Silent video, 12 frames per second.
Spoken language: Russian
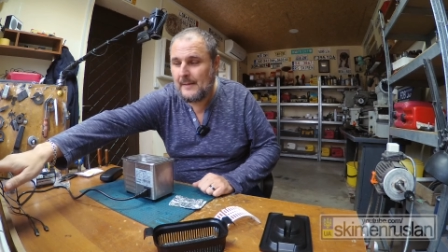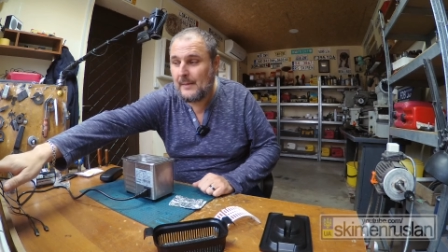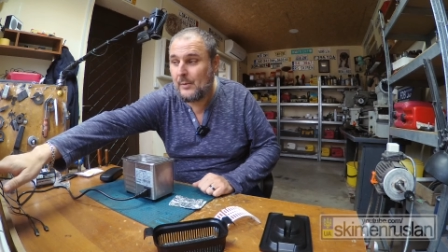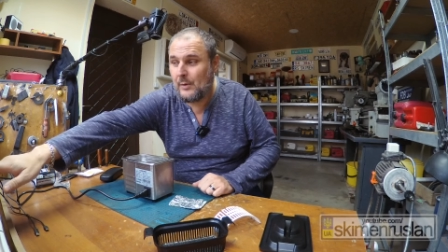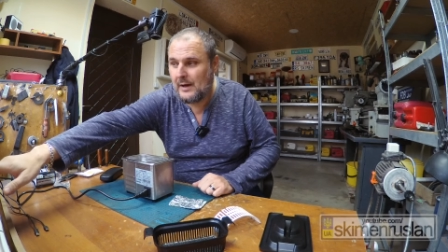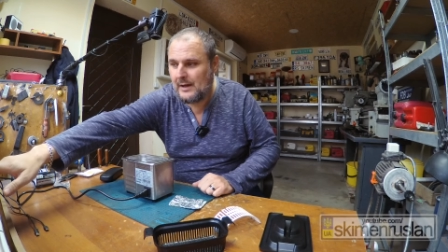
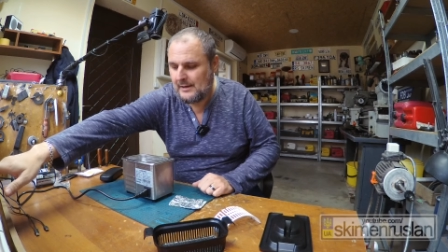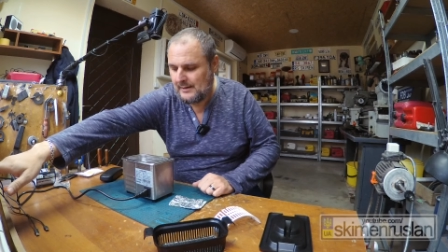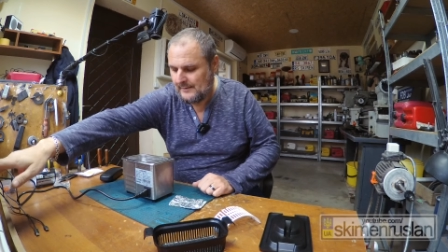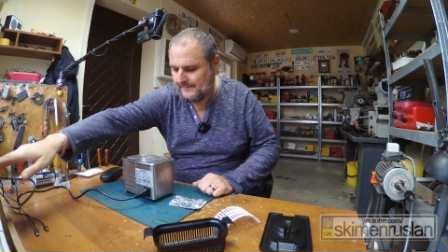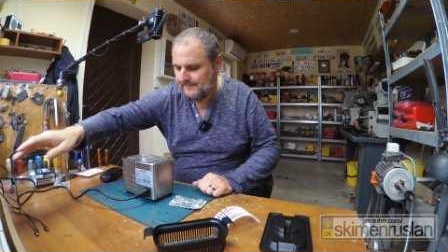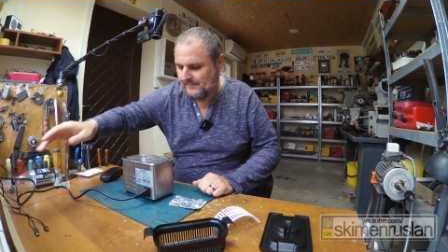Ну а
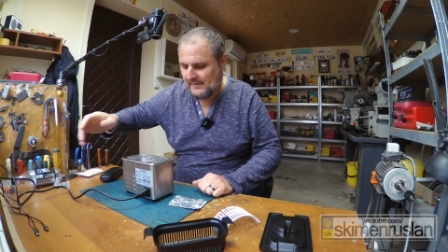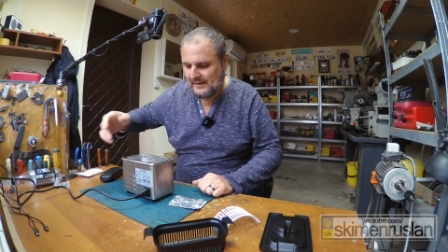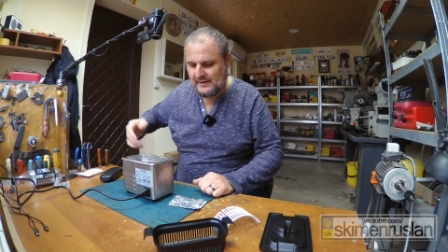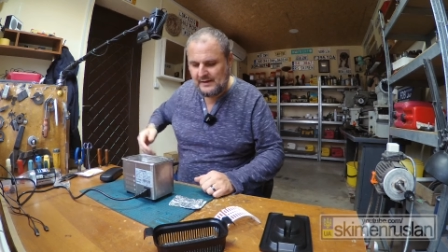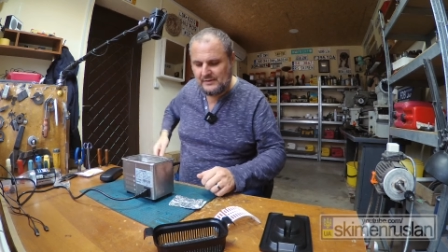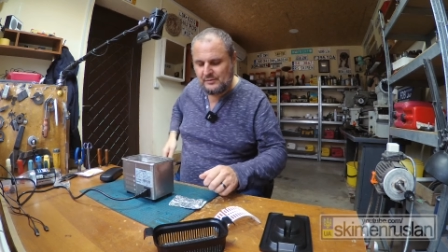
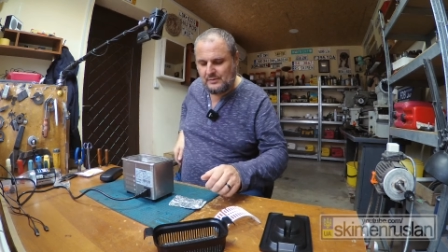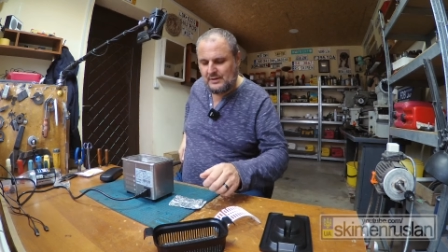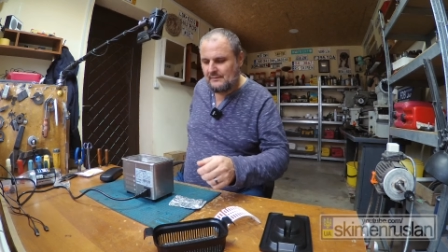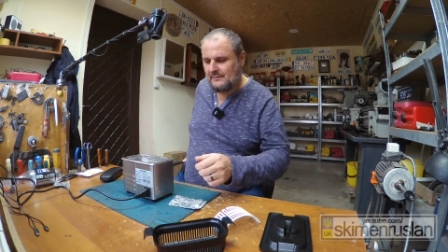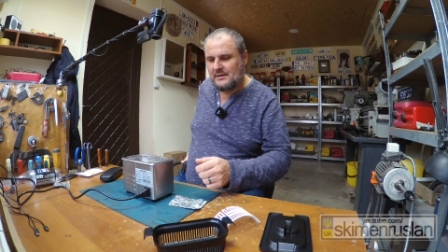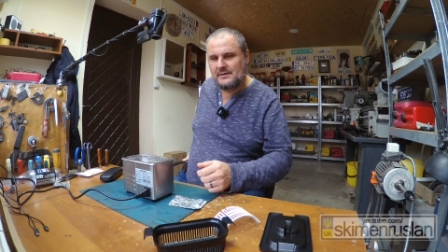я с утра
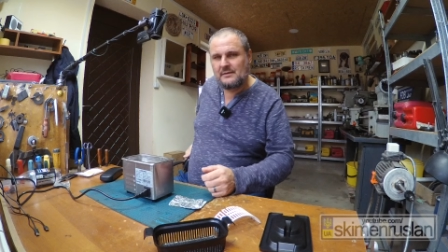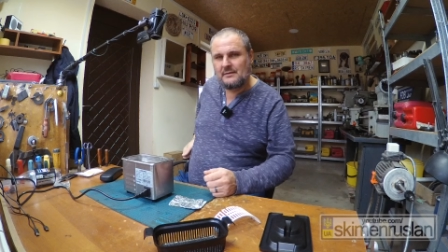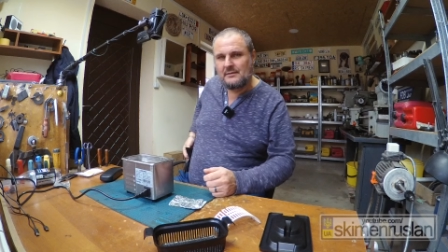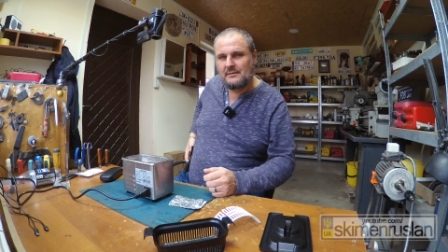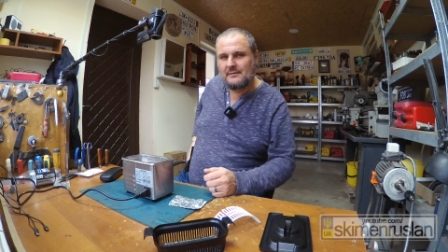вышел,